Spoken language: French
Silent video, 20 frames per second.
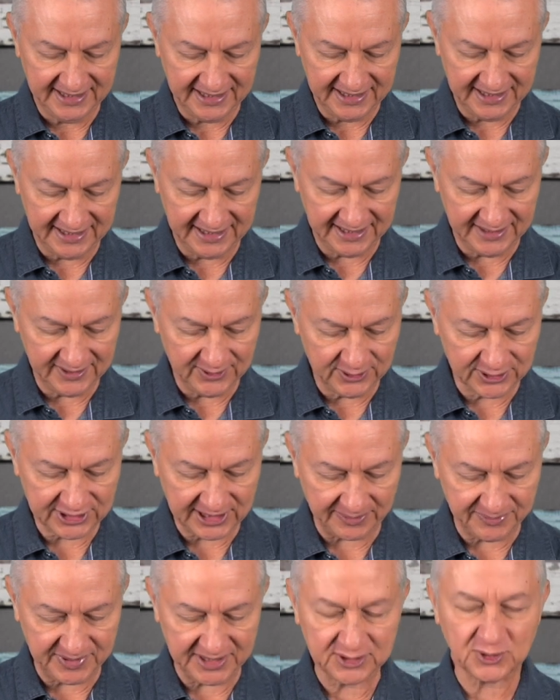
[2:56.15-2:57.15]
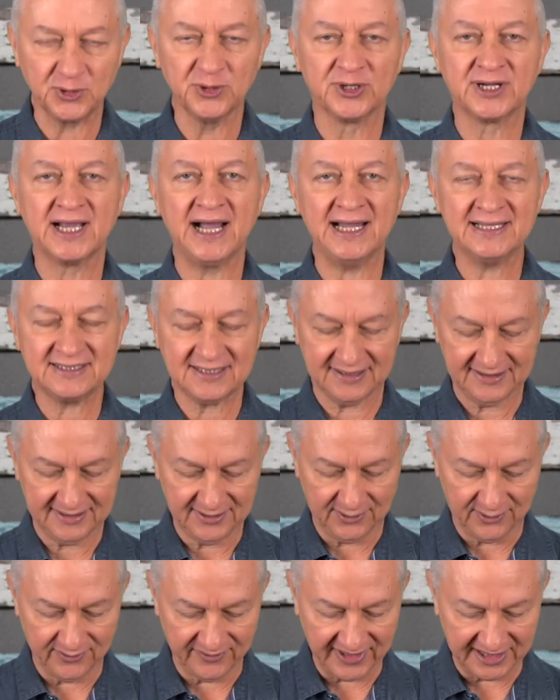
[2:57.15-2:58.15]
Et au chapitre 4,
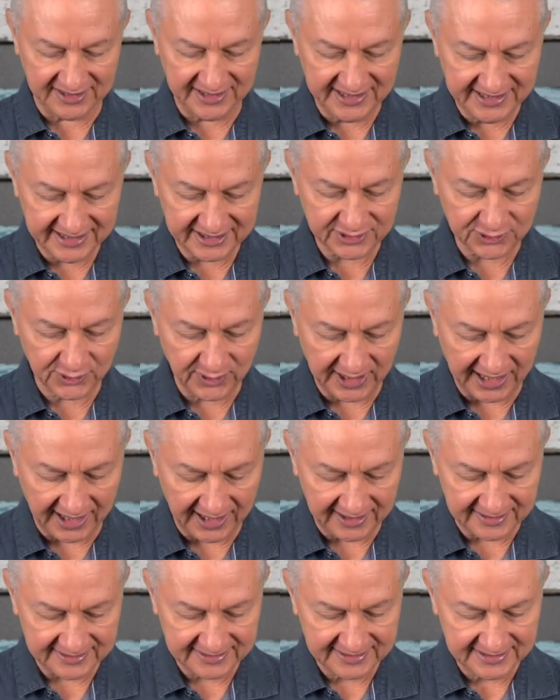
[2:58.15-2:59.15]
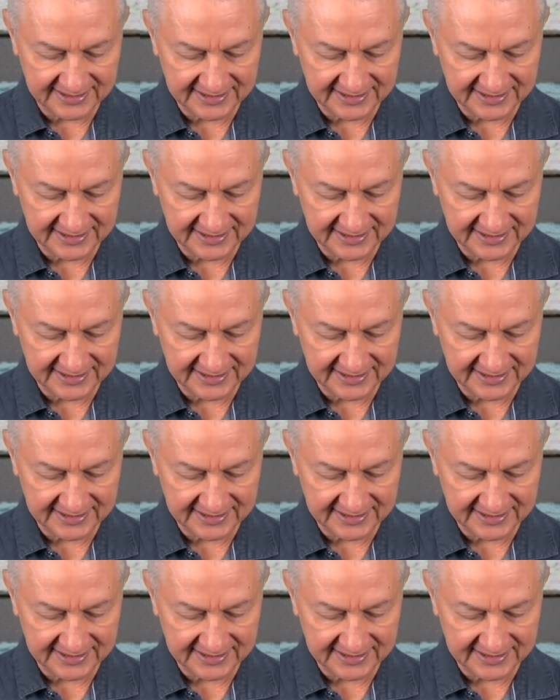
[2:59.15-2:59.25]
on va lire cela.